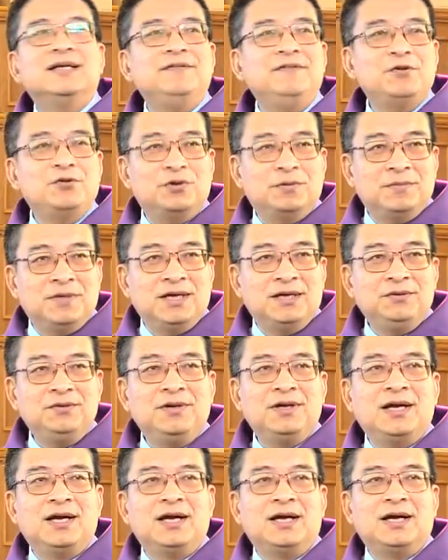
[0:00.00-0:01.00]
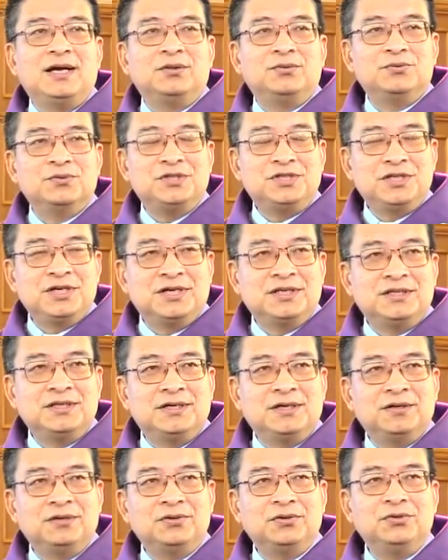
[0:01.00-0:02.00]
因为我们越读圣
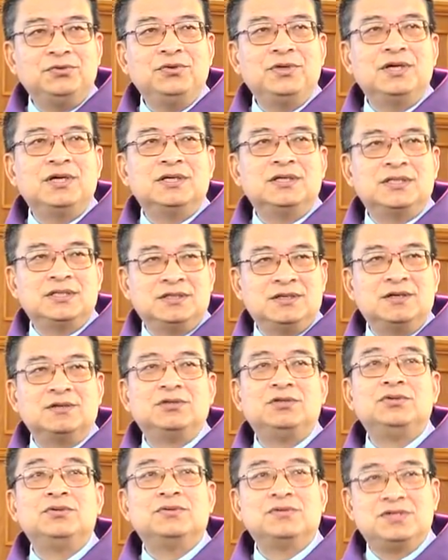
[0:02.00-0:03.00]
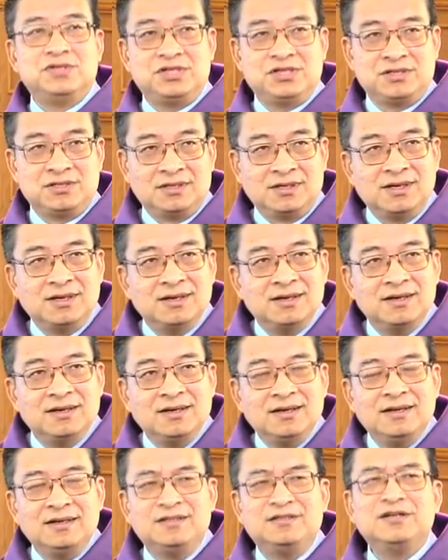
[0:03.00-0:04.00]
经，就越知道羞耻，
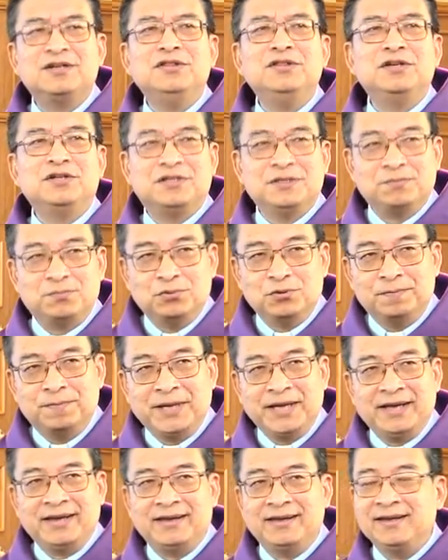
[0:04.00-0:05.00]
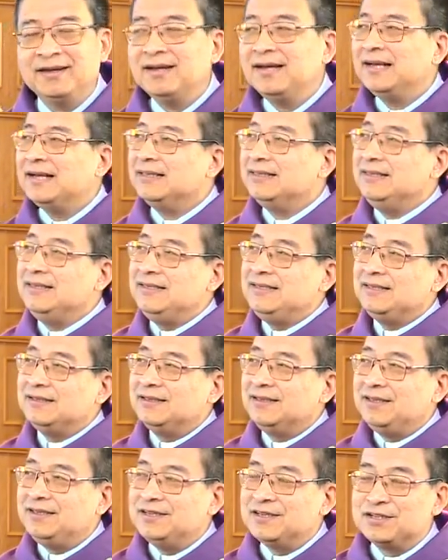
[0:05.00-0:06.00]
真的是不配。你写
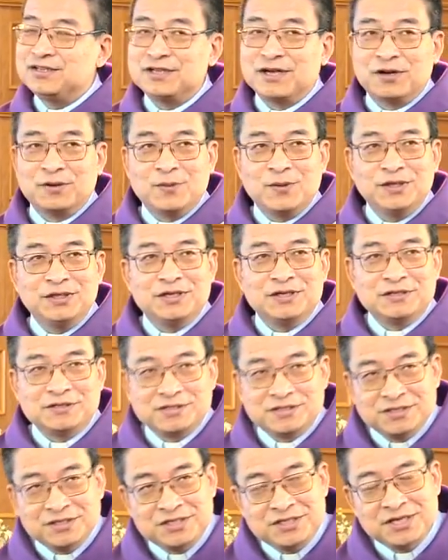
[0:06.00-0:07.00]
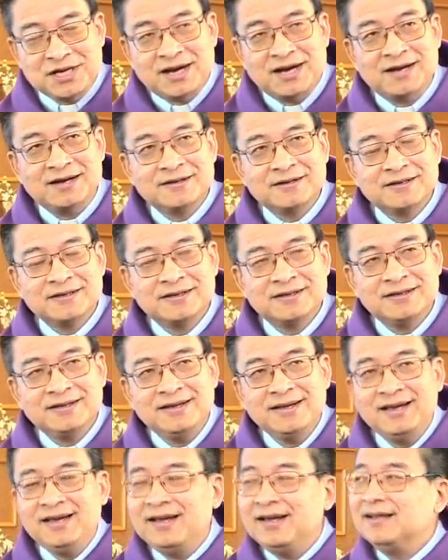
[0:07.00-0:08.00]
的那些闪光的思想，
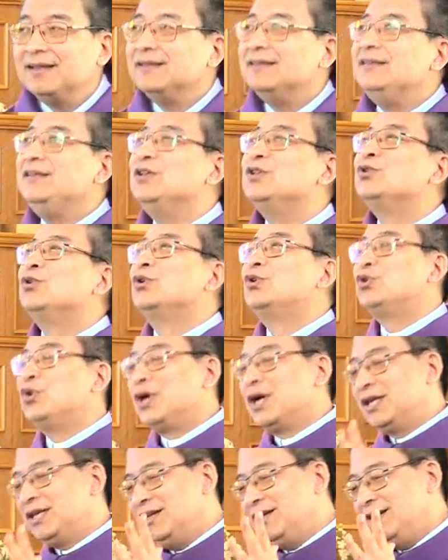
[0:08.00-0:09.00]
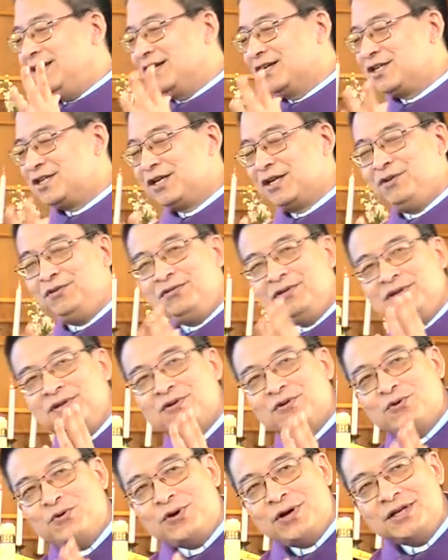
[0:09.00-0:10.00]
你所创建的那个神学
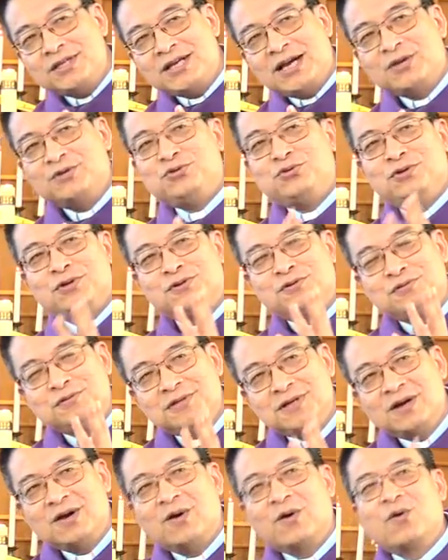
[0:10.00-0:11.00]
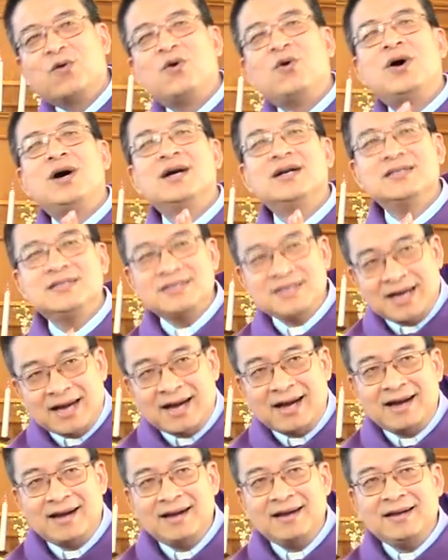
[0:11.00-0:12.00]
的框架、学术的框
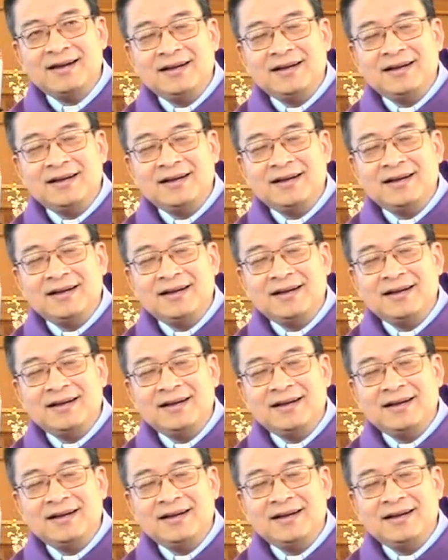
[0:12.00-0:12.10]
架，